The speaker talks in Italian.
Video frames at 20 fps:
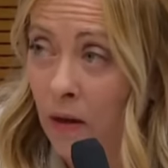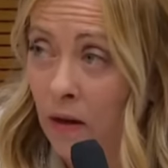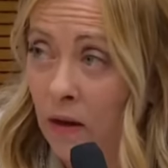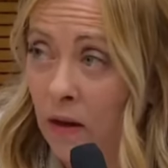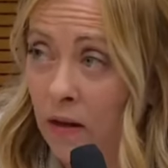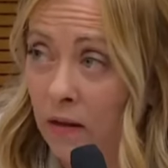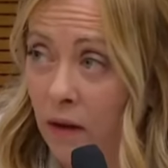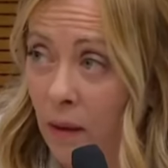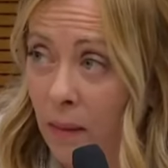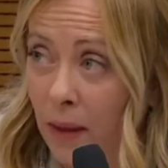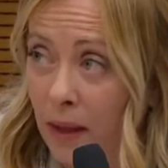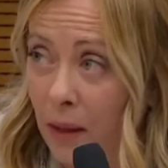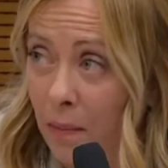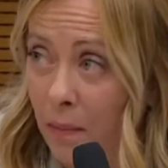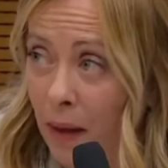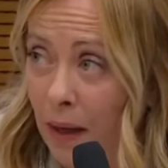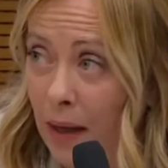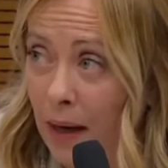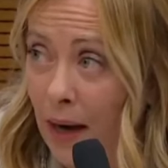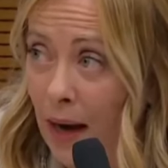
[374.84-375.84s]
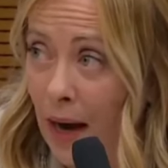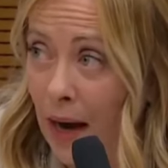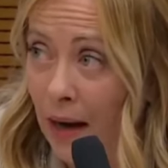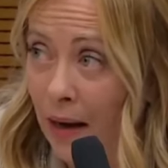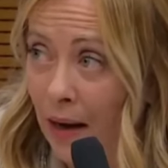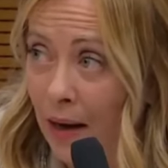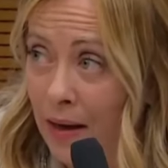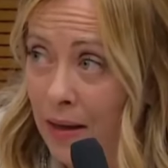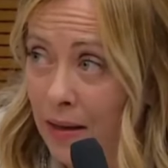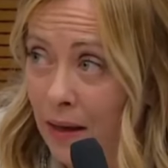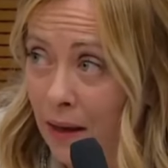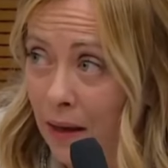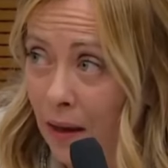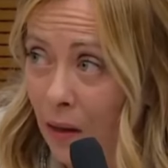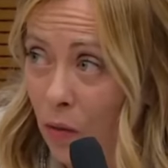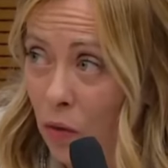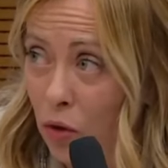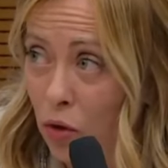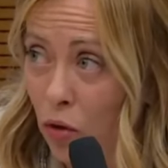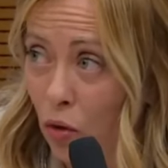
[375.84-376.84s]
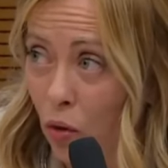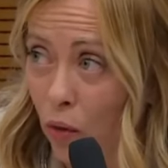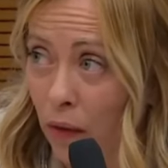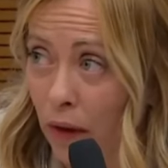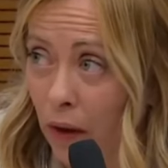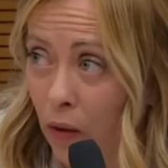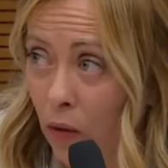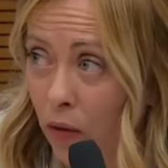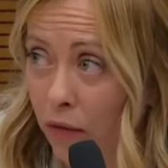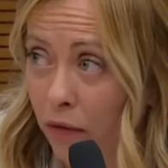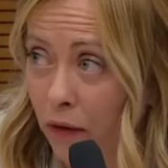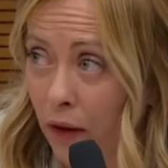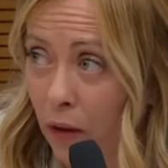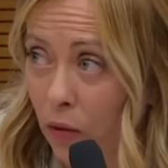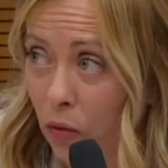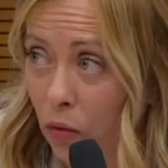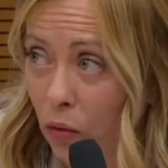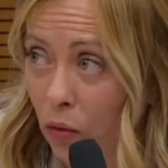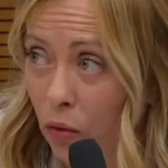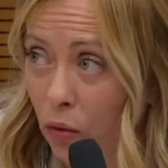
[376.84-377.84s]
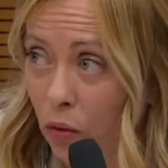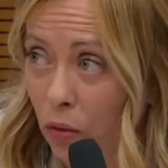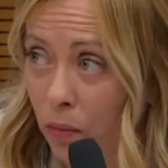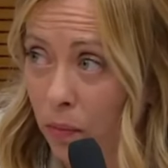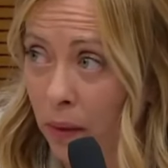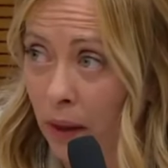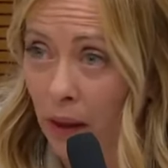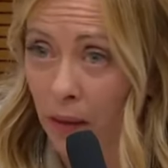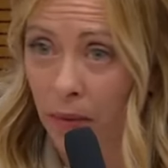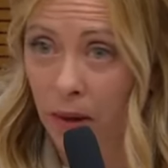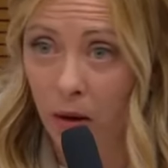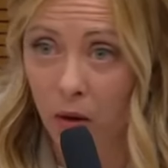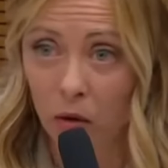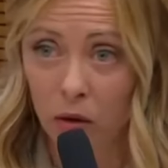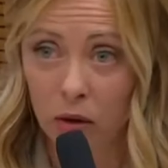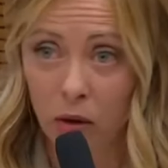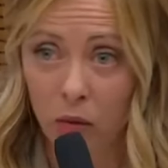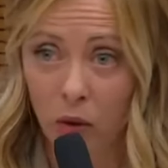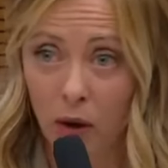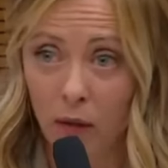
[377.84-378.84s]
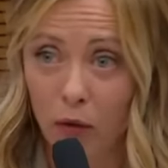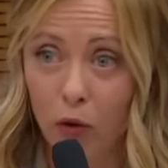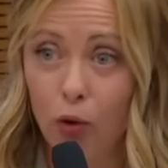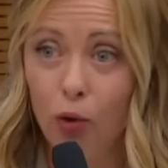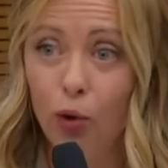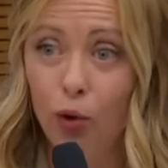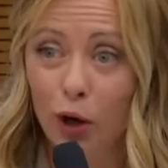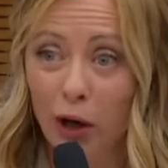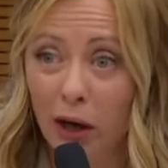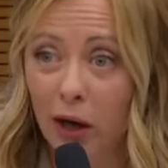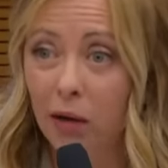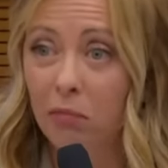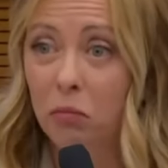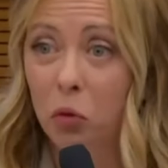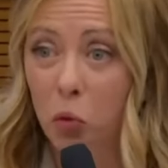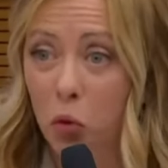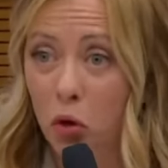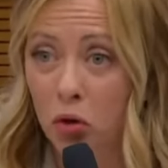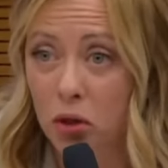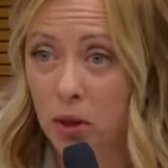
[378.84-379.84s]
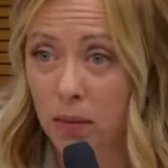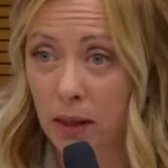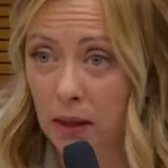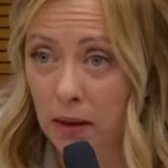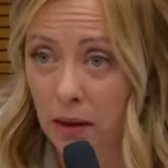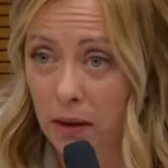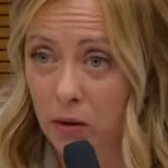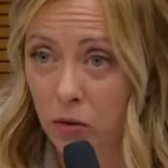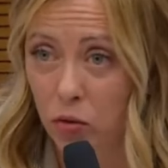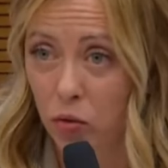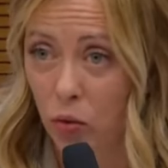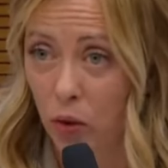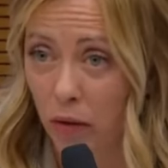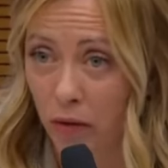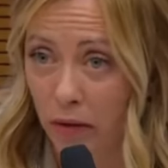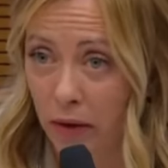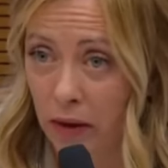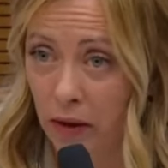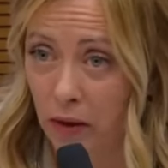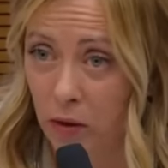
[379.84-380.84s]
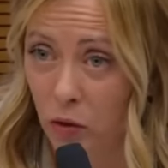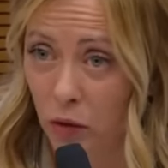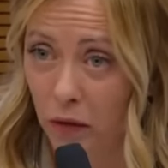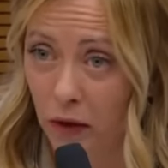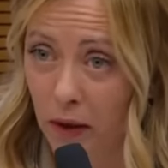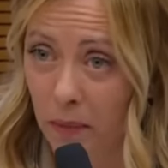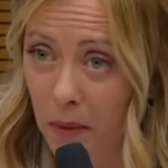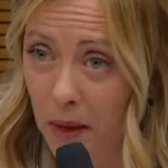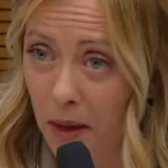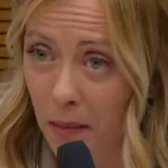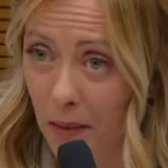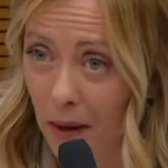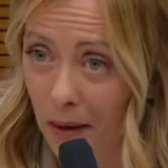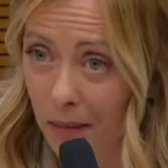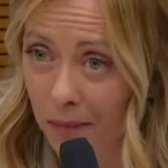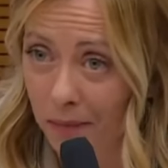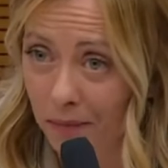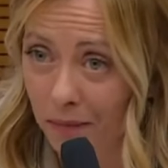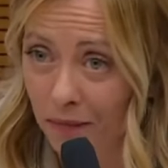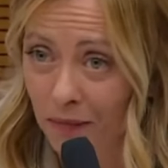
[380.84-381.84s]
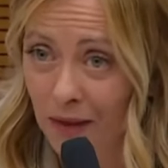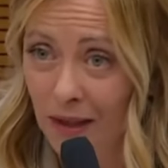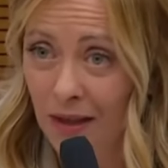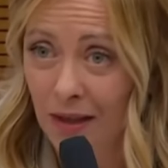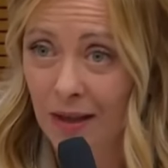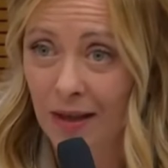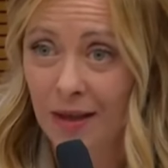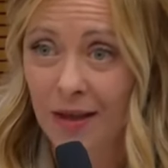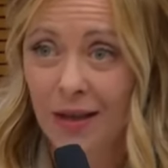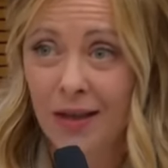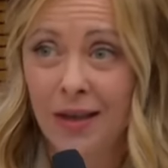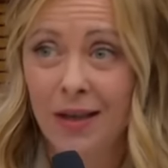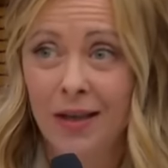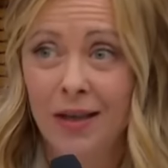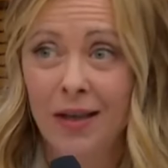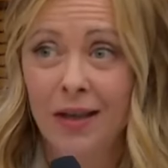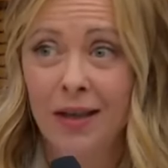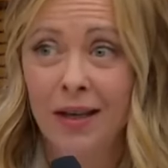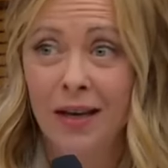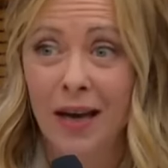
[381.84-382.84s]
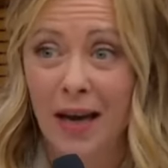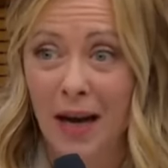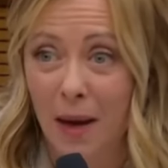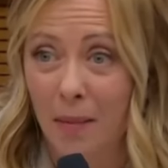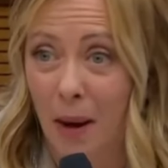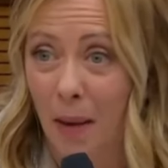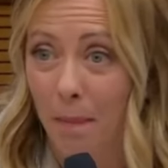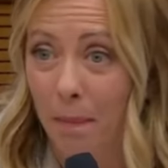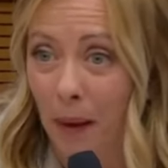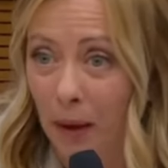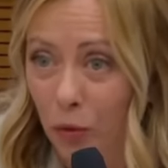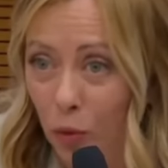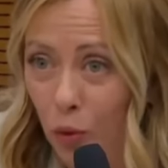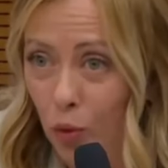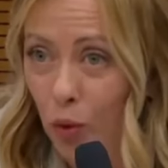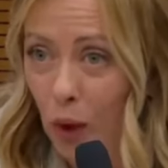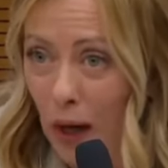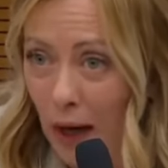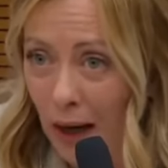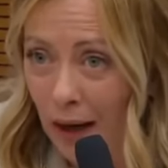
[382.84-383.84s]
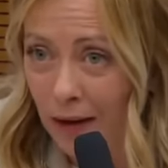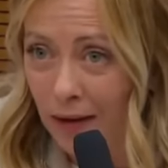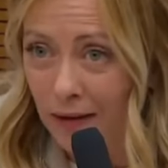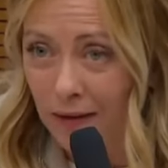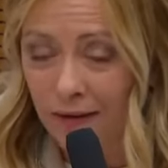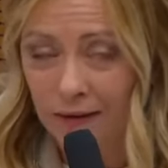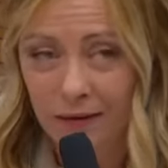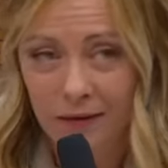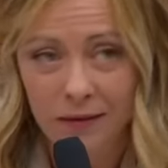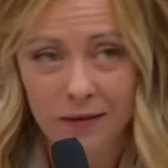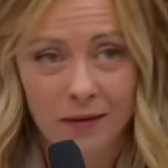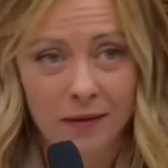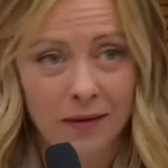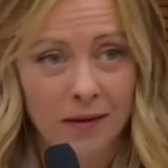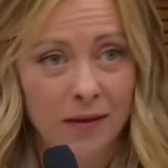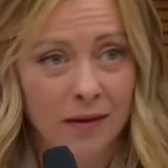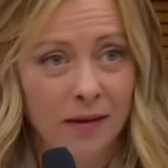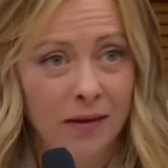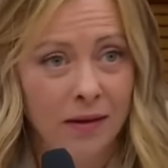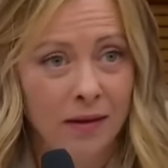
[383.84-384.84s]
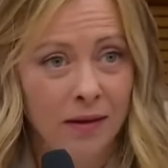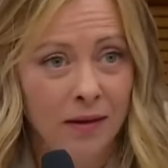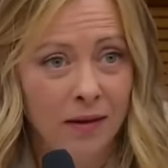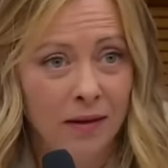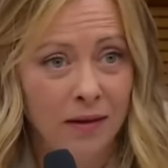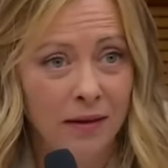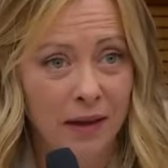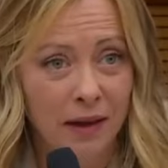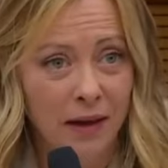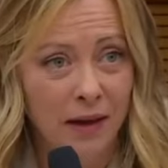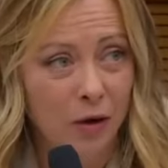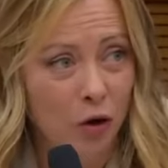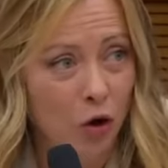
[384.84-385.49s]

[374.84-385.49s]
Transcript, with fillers: il tema dei balneari, lei sa che questo governo ha fatto per la prima volta un lavoro che curiosamente nessuno aveva inteso fare prima, che è la mappatura delle